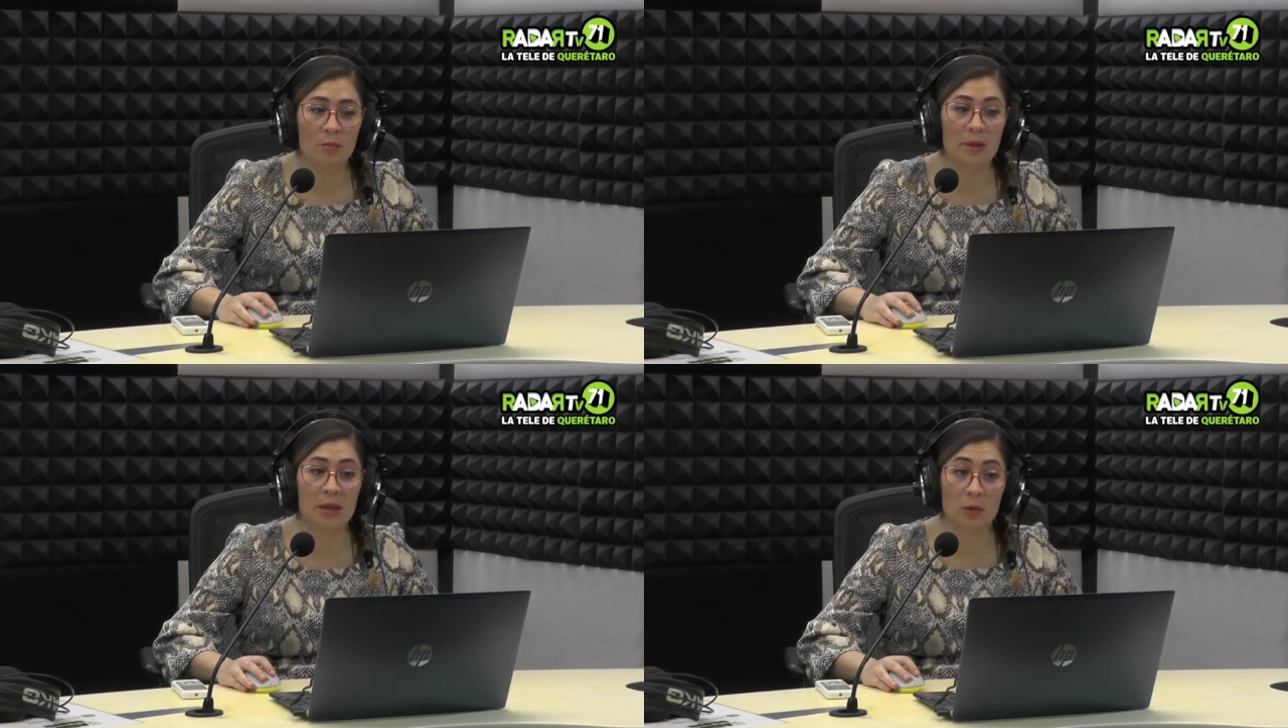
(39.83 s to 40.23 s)

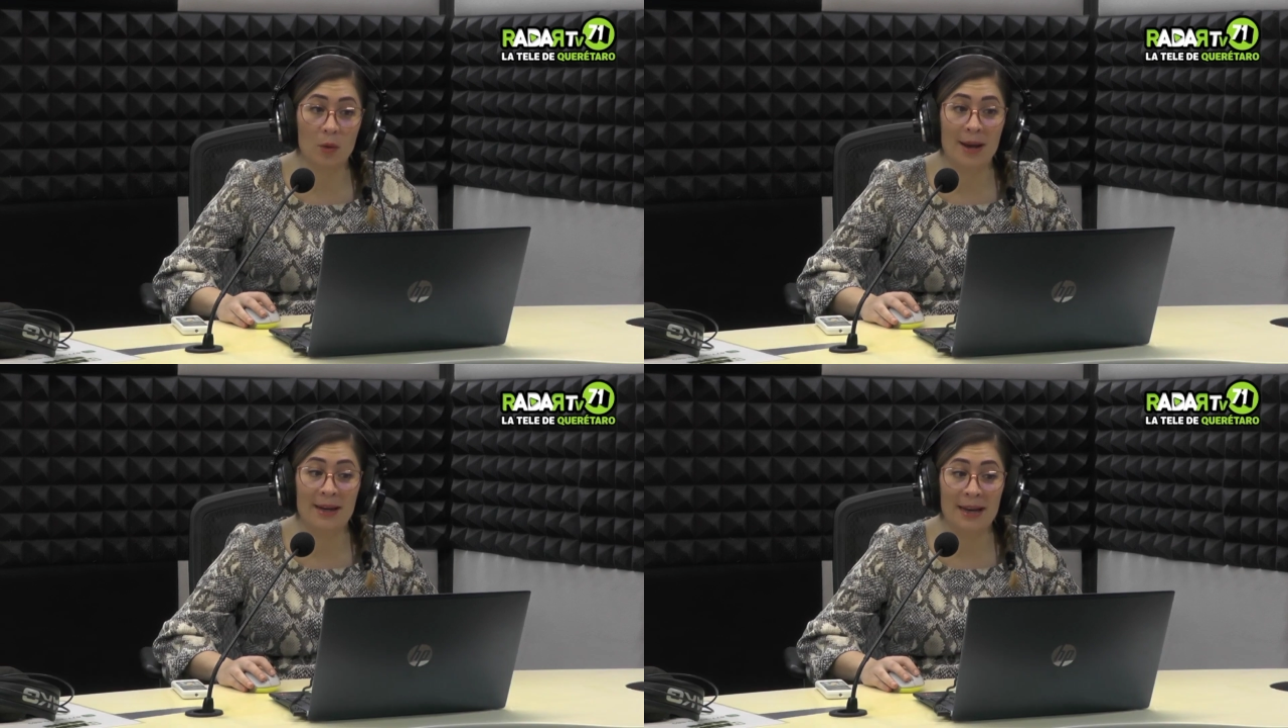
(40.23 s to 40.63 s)

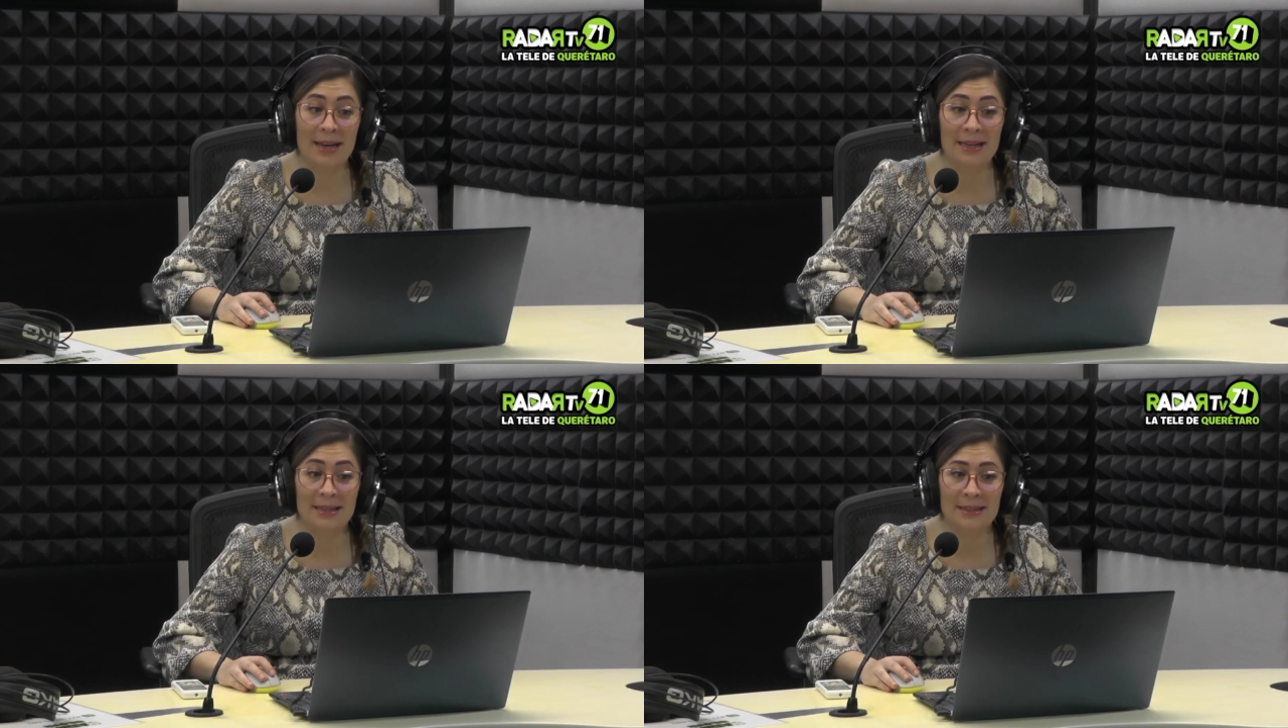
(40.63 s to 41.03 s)
virtual
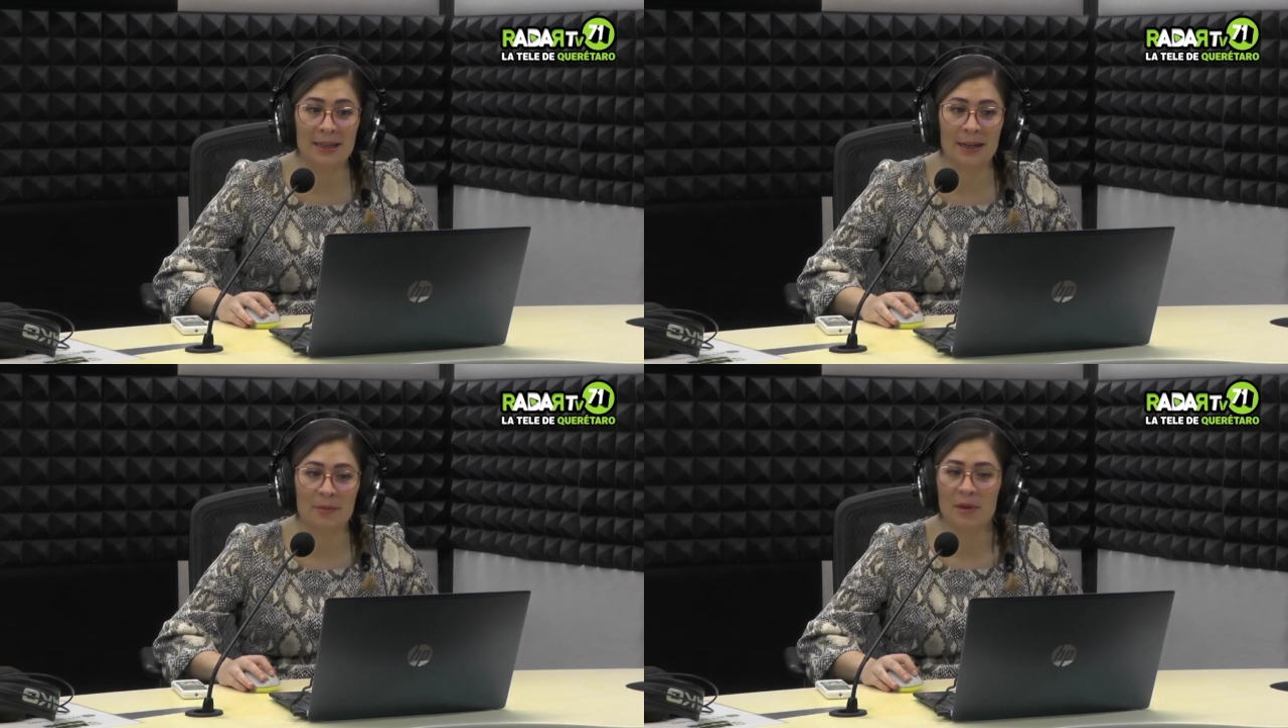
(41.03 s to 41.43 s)
en
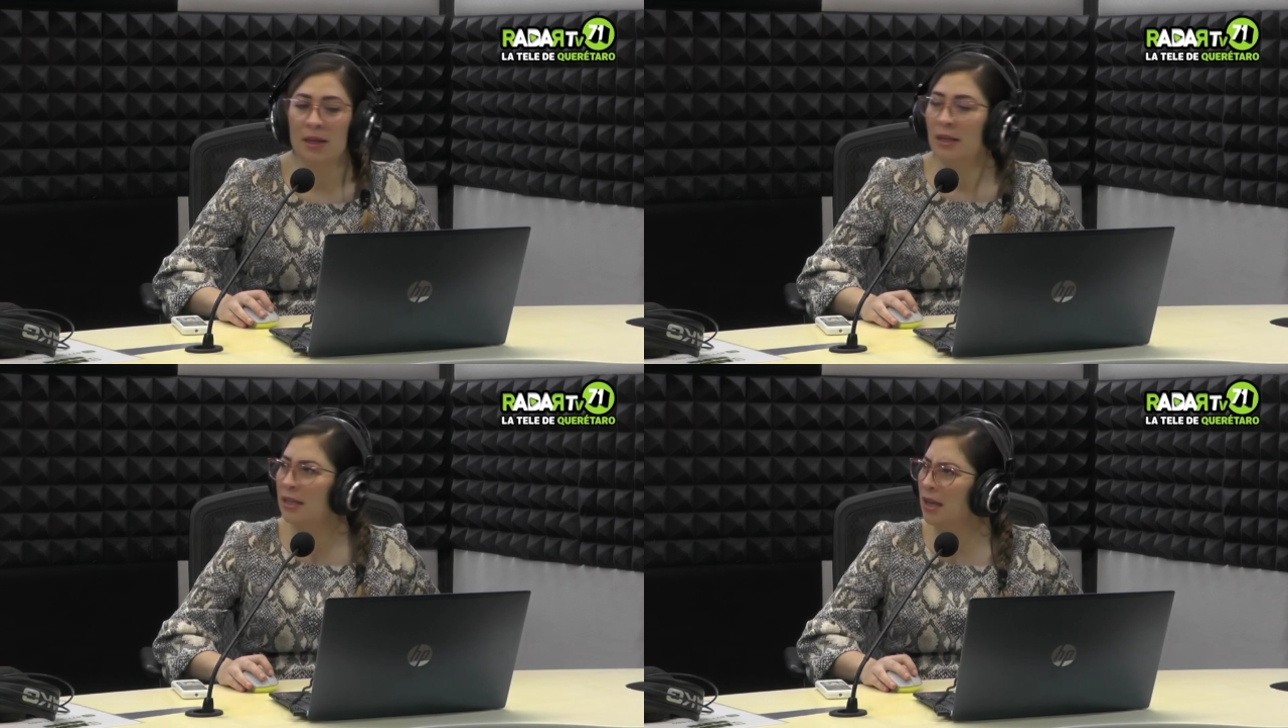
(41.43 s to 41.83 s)
Instagram.
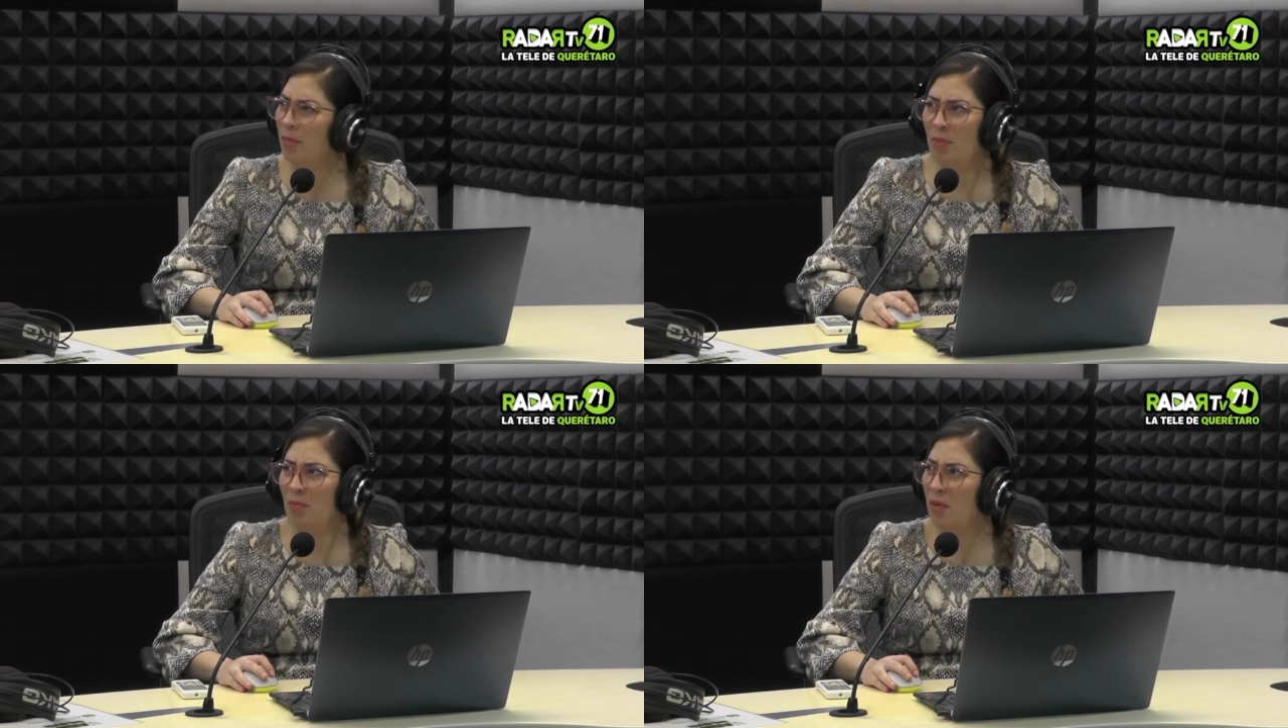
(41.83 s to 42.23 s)
Ya
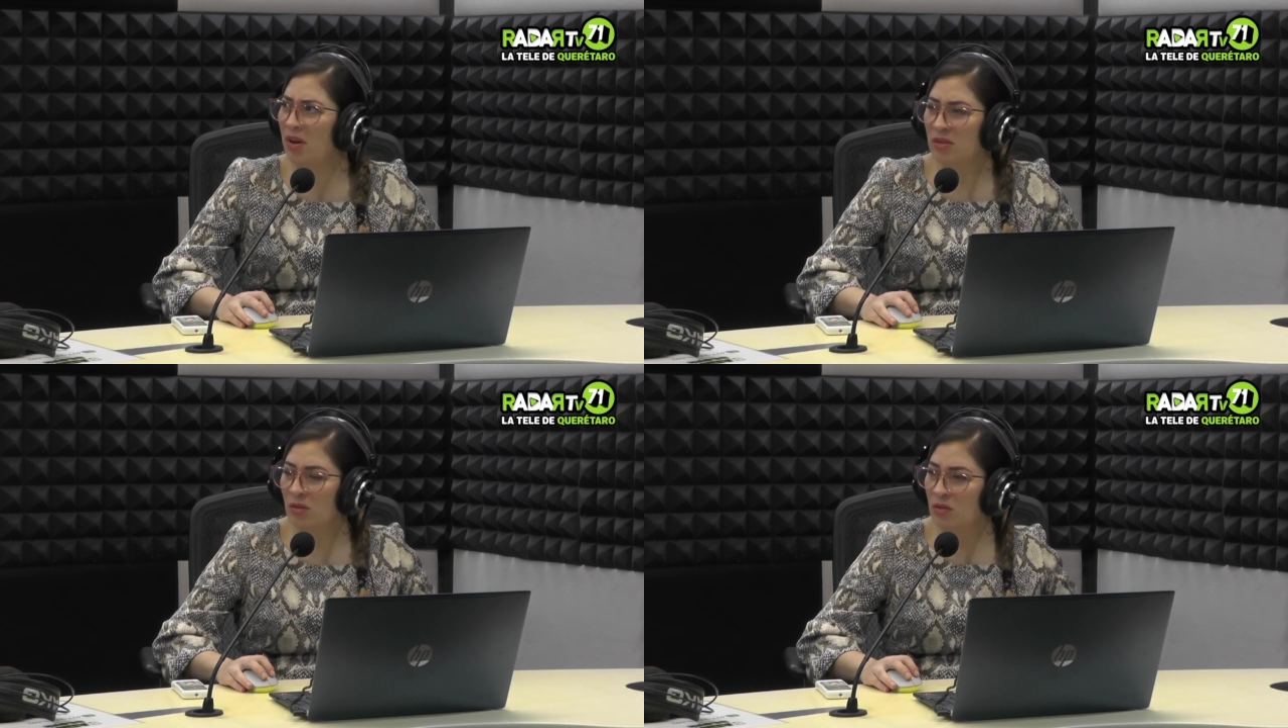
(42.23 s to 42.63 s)
por
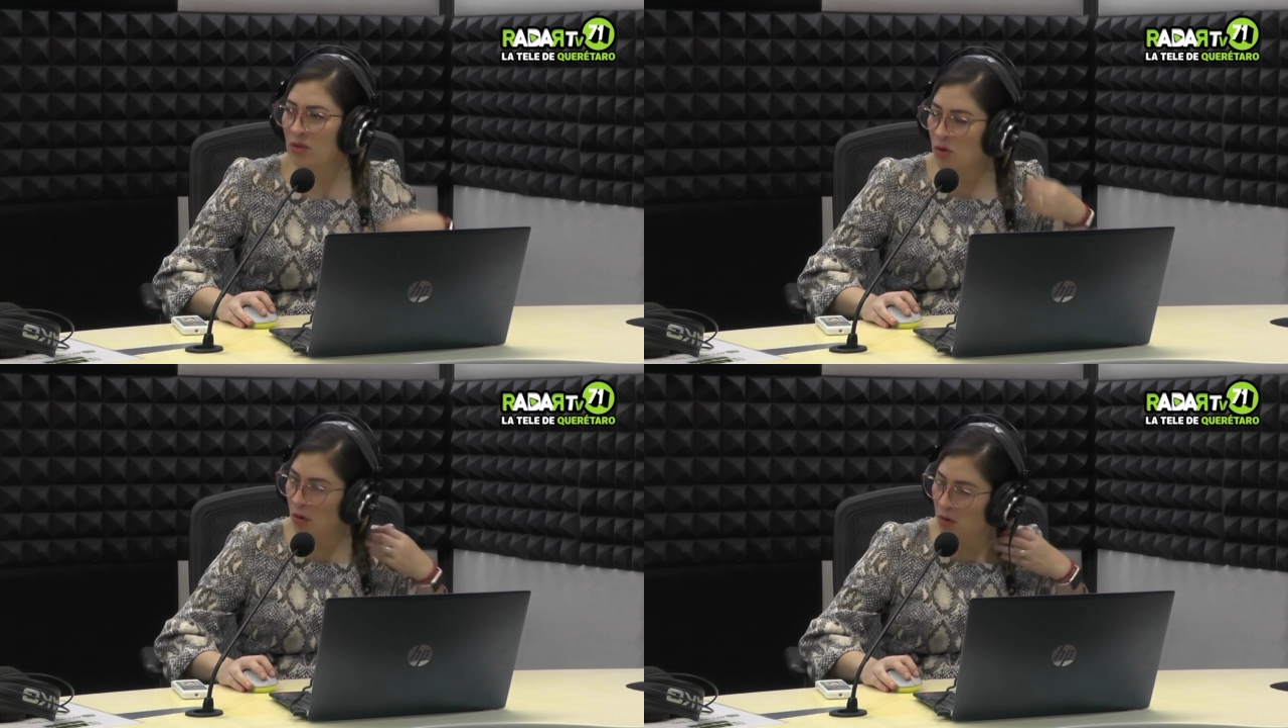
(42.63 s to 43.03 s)
eso
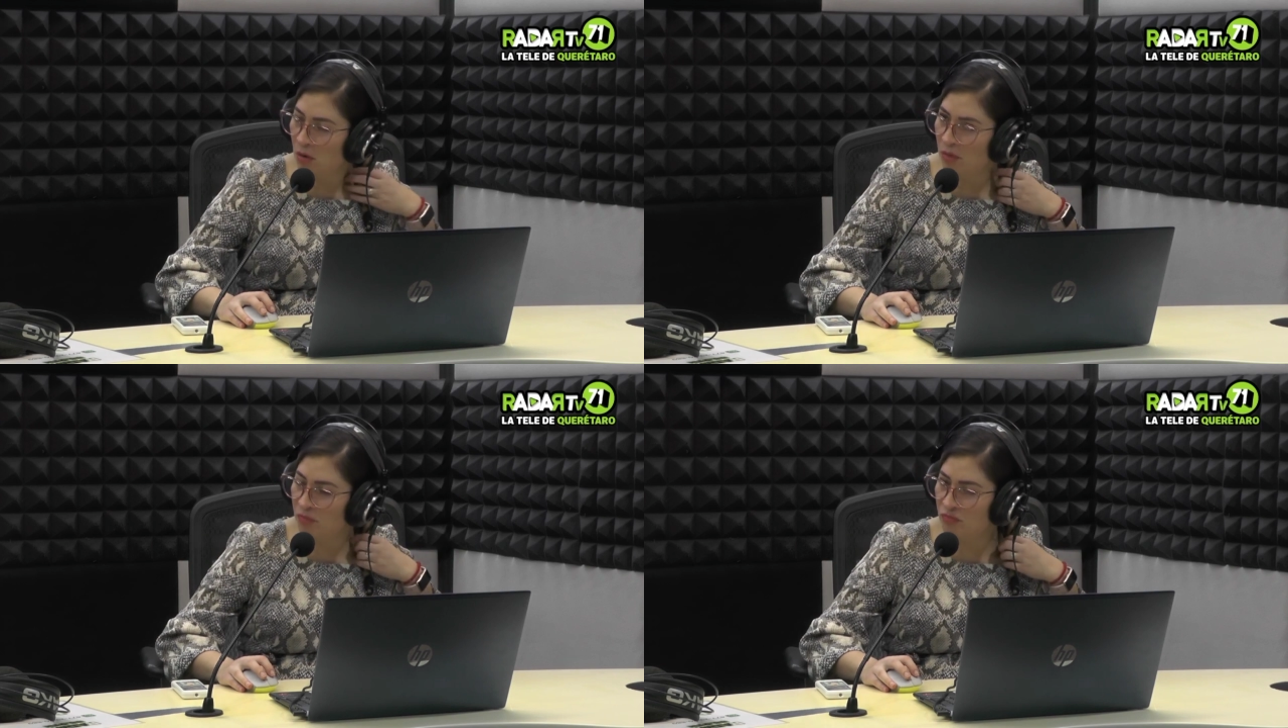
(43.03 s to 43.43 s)

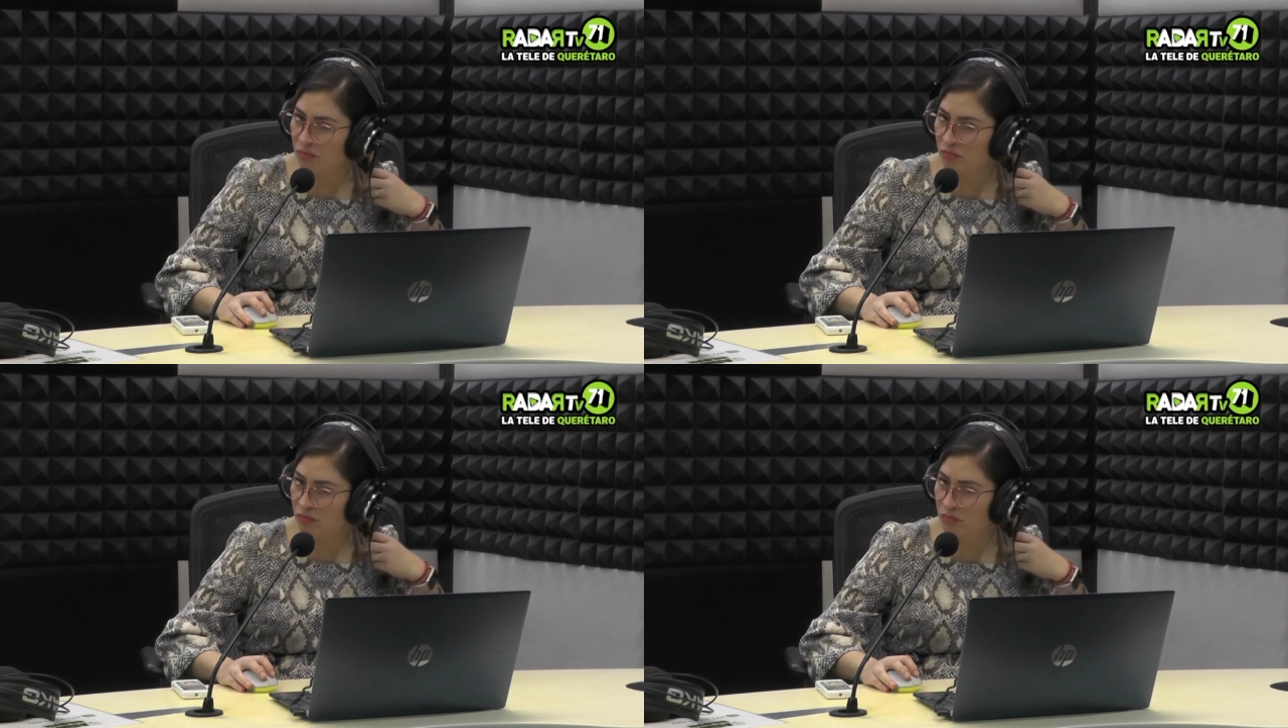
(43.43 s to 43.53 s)
no,